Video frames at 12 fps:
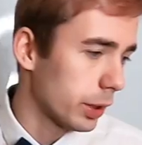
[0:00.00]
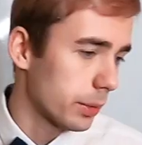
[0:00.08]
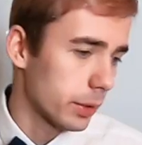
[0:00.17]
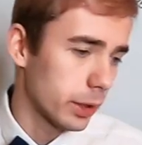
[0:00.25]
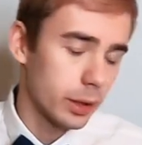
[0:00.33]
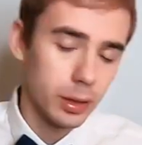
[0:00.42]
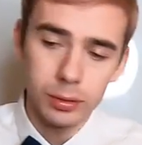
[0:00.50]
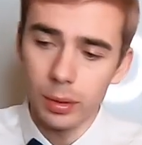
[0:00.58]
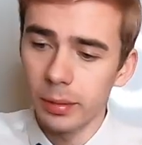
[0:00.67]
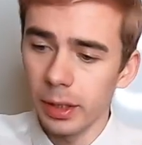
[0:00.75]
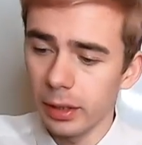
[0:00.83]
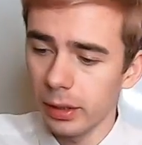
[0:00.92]
Первая
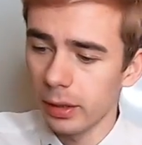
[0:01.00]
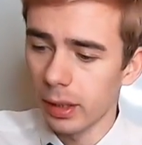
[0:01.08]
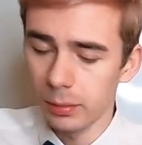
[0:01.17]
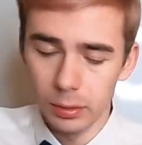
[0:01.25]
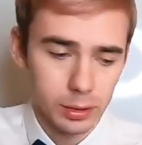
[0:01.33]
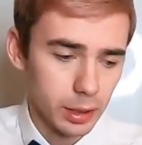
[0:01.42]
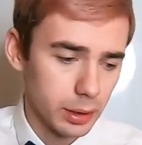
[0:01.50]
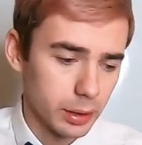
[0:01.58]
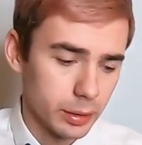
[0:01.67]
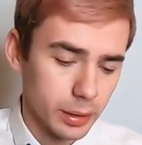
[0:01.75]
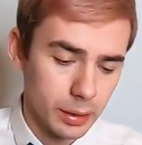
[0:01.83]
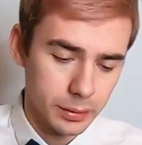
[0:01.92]
готовая еда вот в
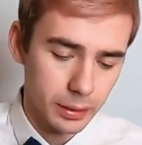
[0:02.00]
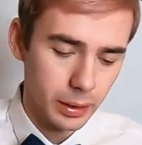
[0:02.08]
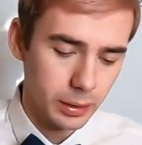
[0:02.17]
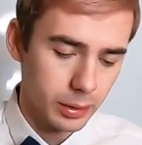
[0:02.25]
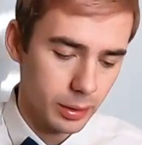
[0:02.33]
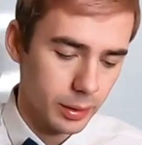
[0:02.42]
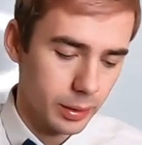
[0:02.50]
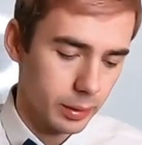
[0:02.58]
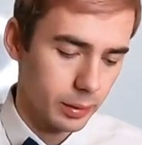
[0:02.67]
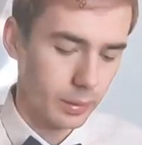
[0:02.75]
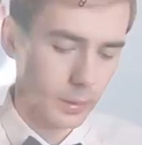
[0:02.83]
таких контейнерах.